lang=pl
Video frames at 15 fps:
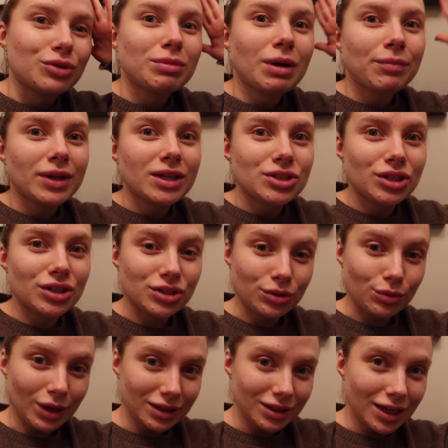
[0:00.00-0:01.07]
Mam nadzieję, że
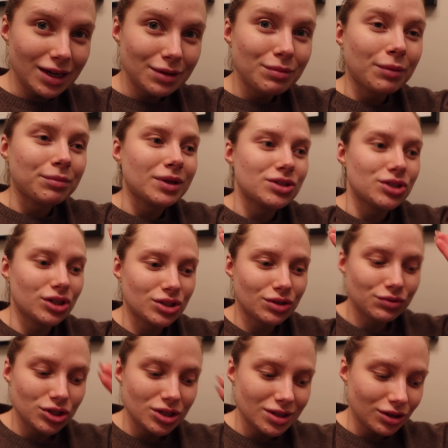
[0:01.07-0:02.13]
ładnie, mam nadzieję, że
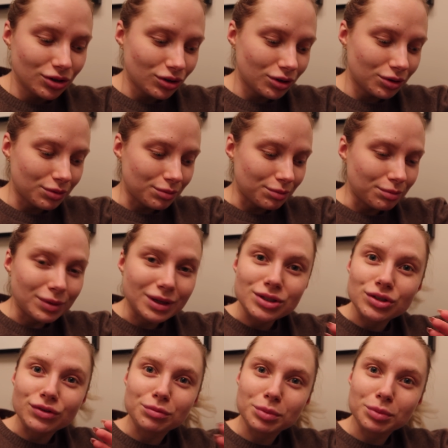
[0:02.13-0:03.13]
wszystko będzie w